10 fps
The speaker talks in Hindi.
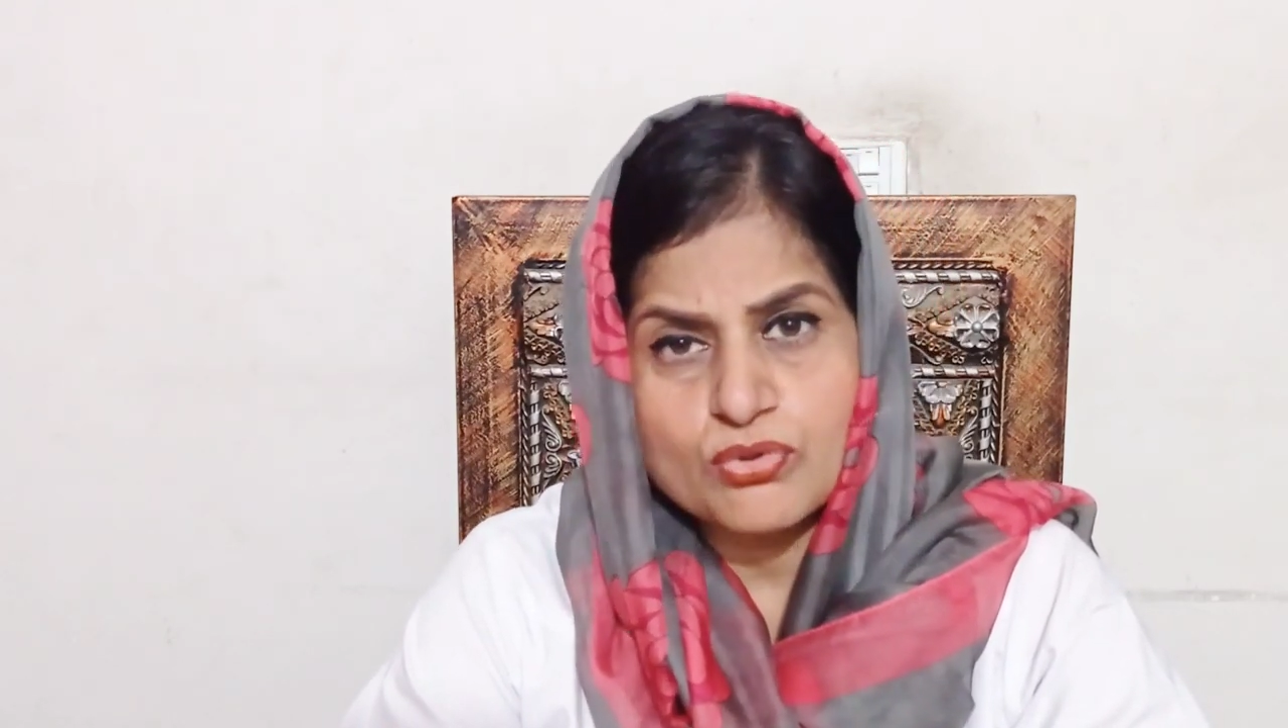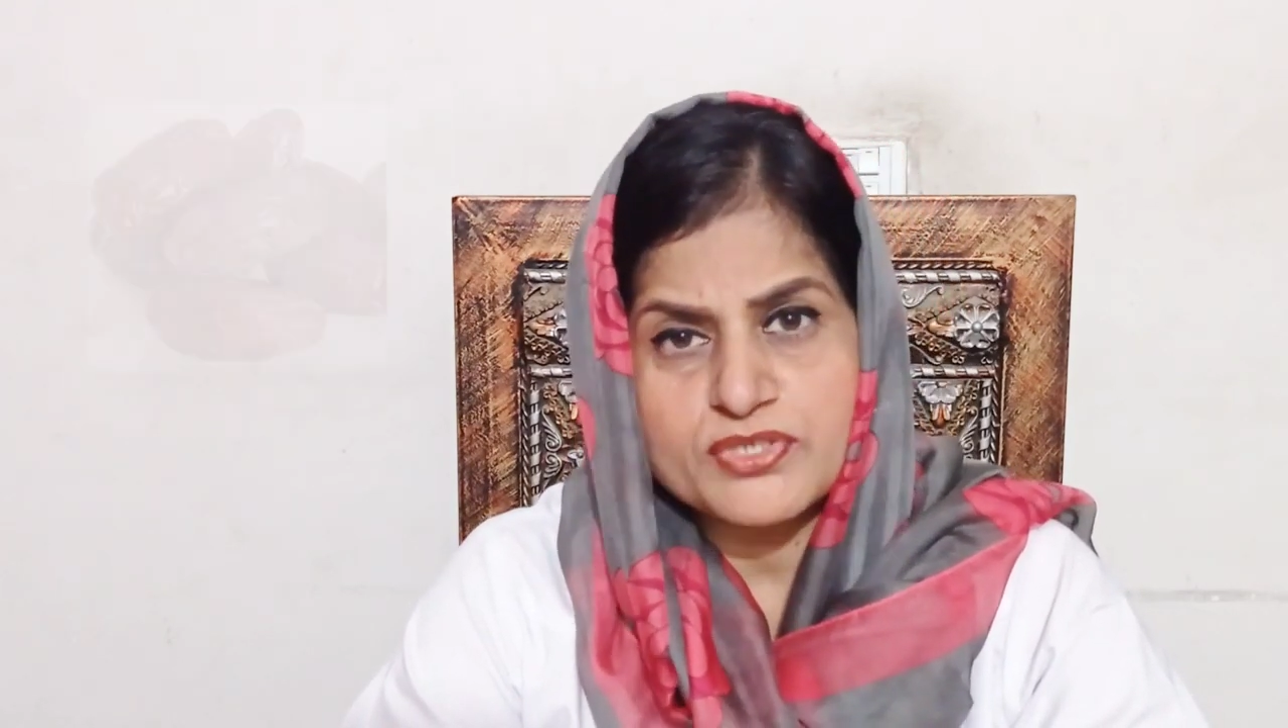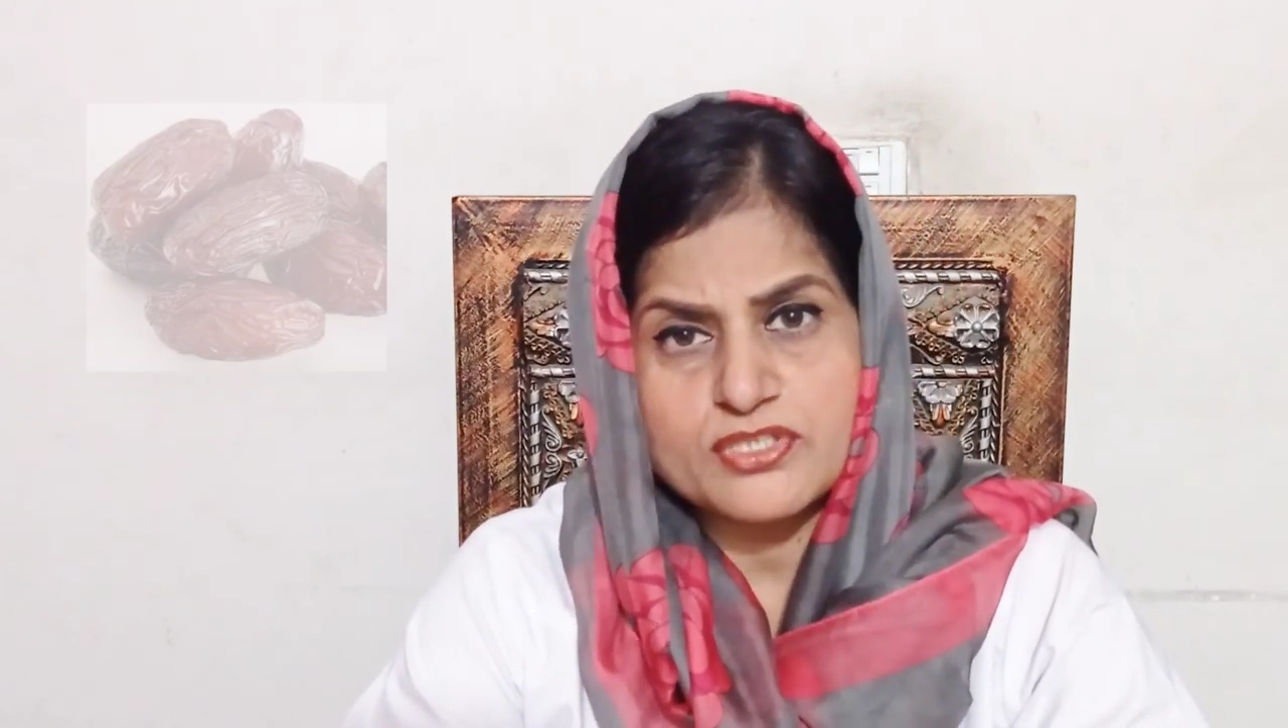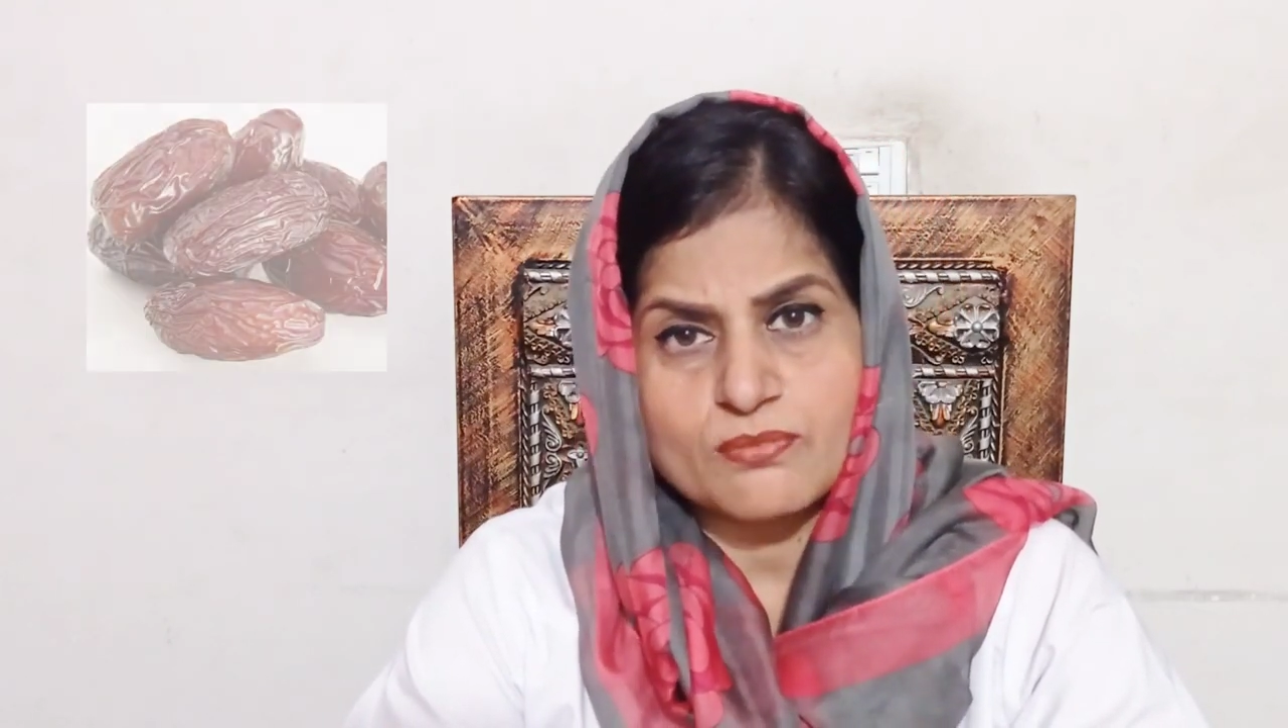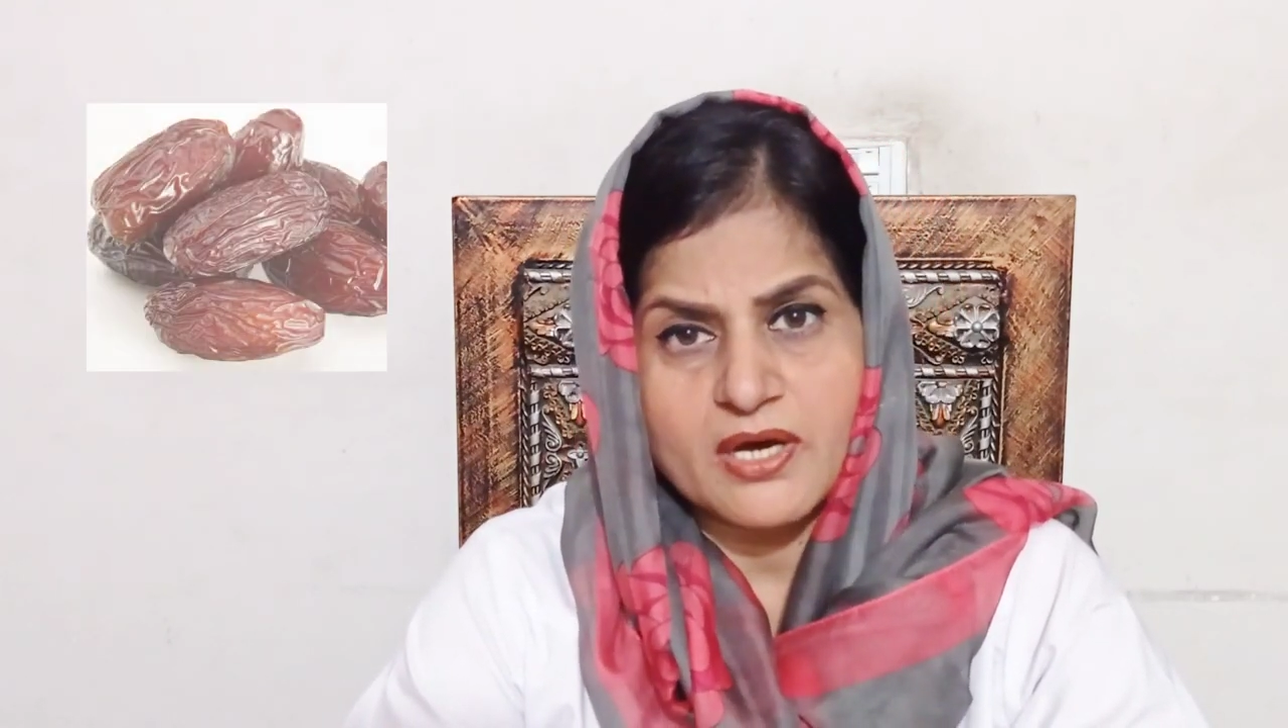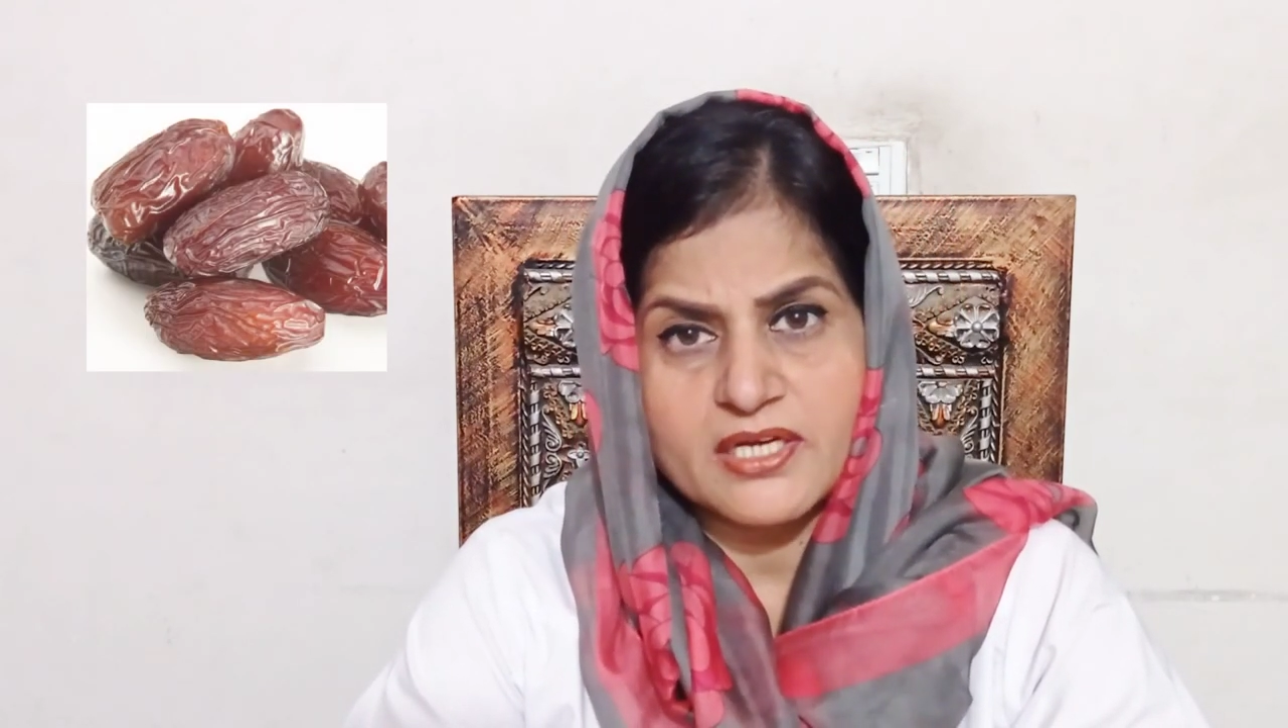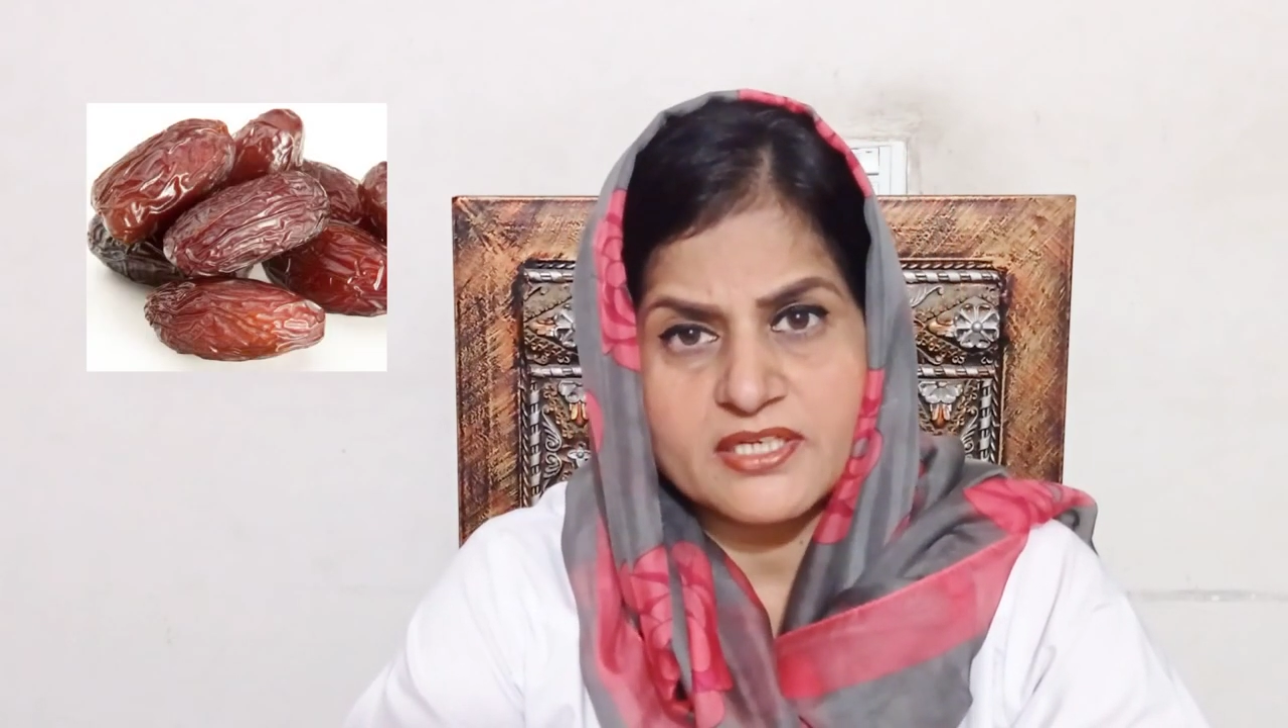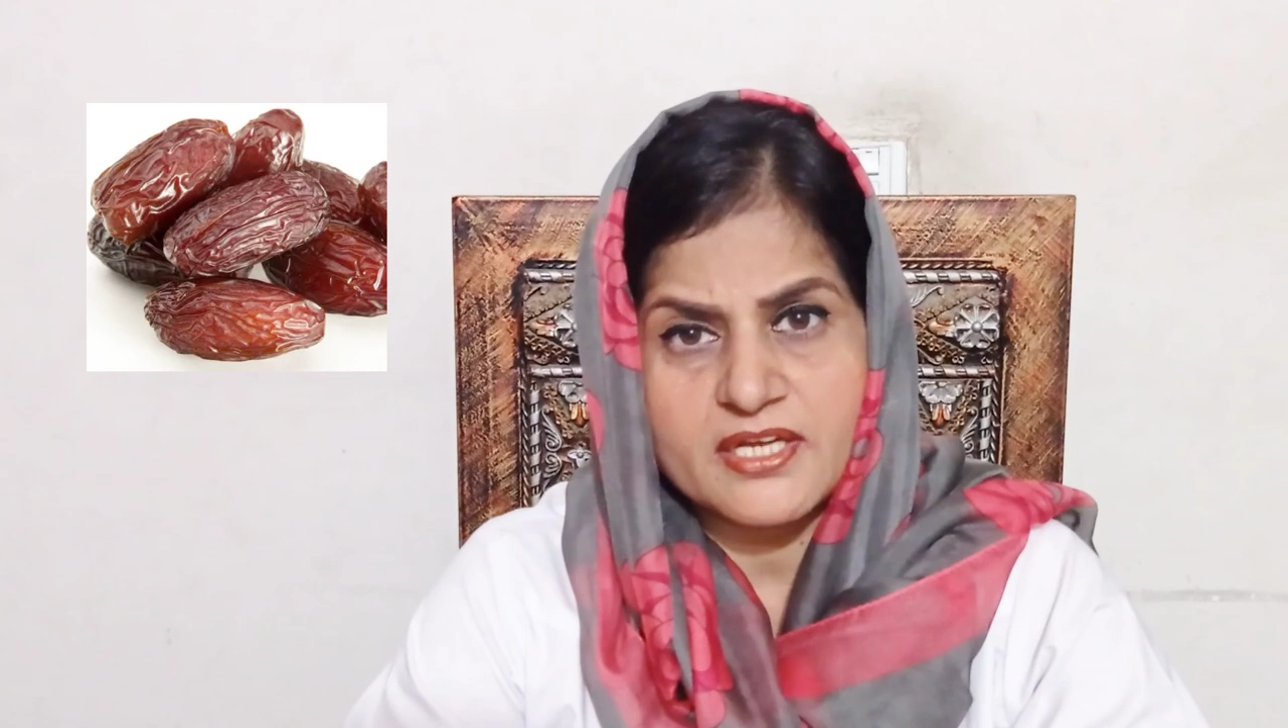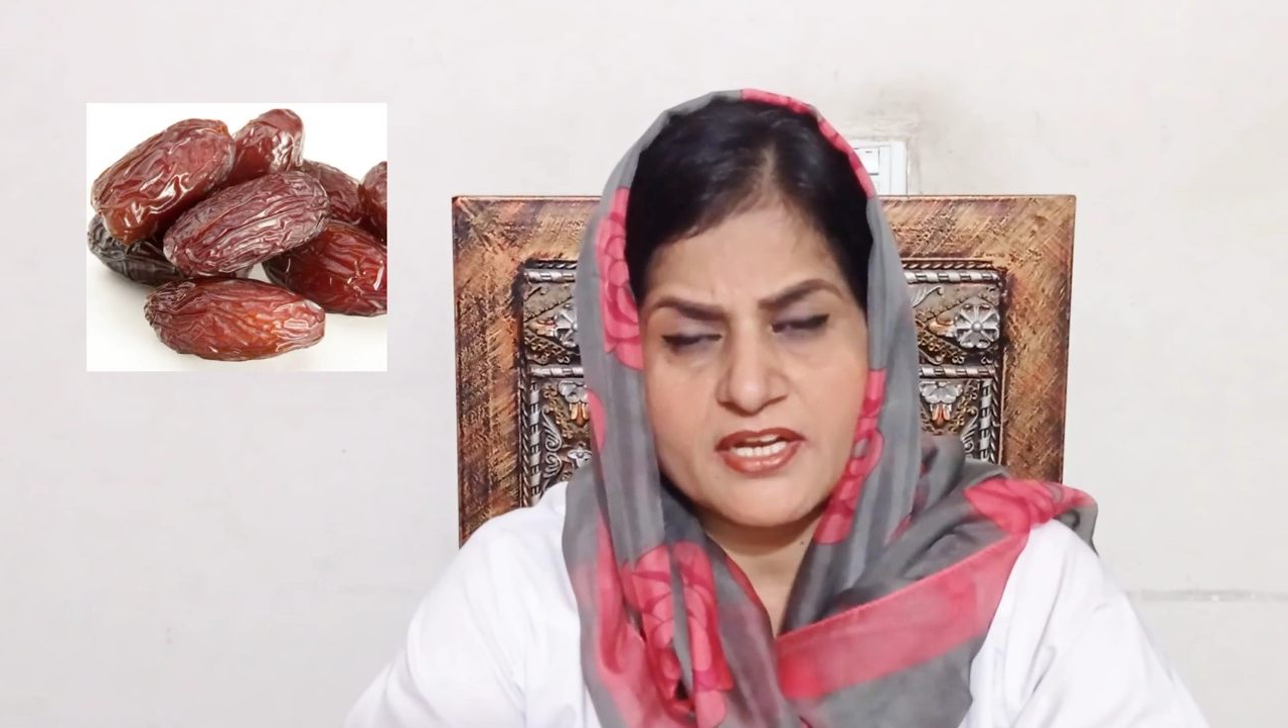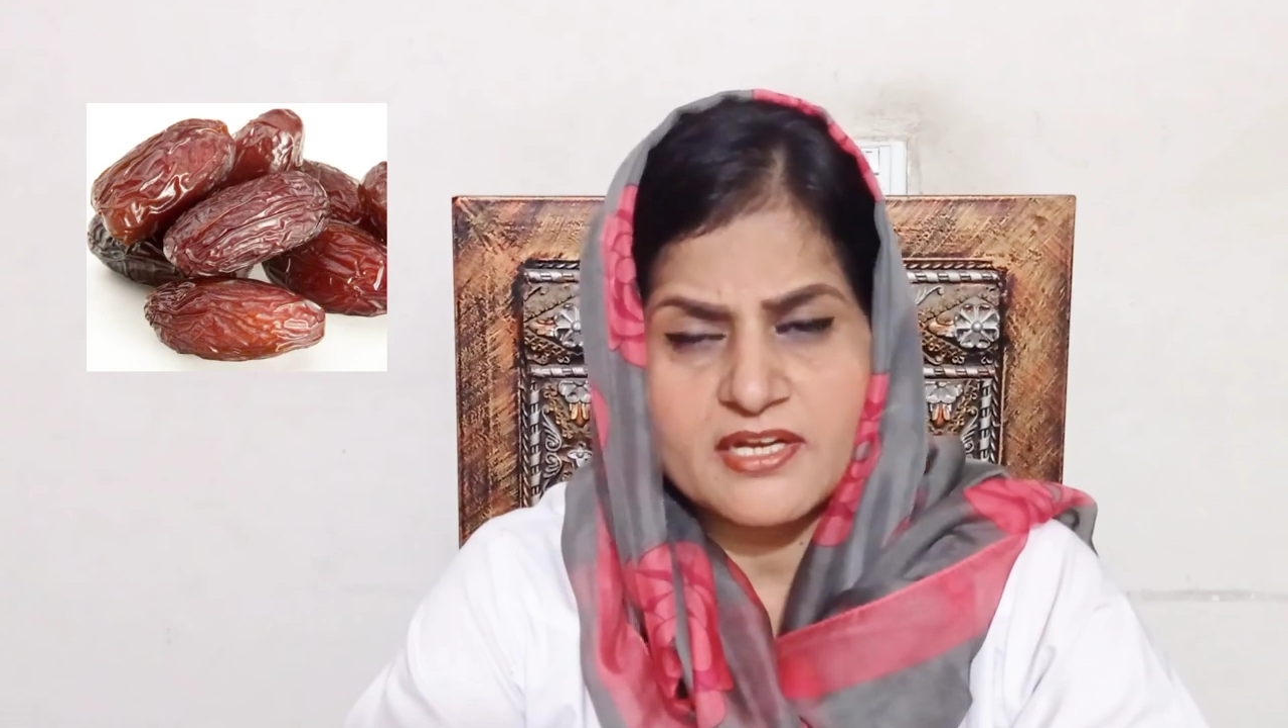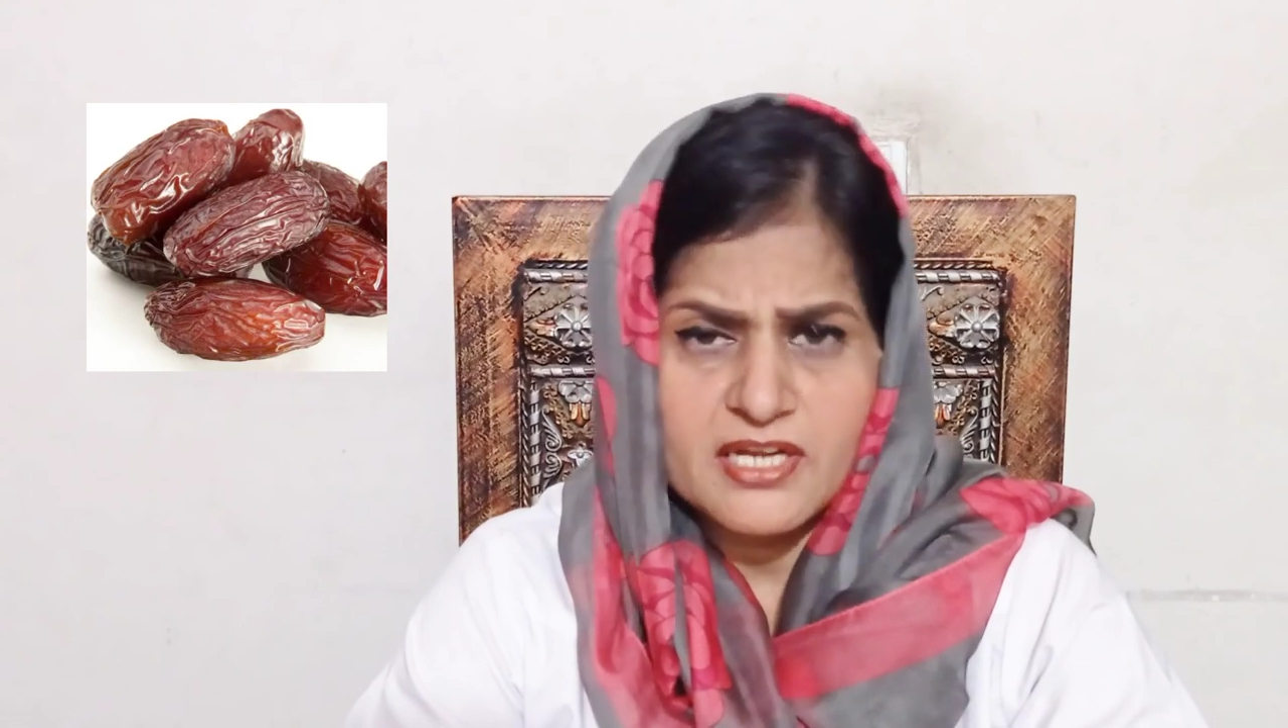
को इस्तेमाल करें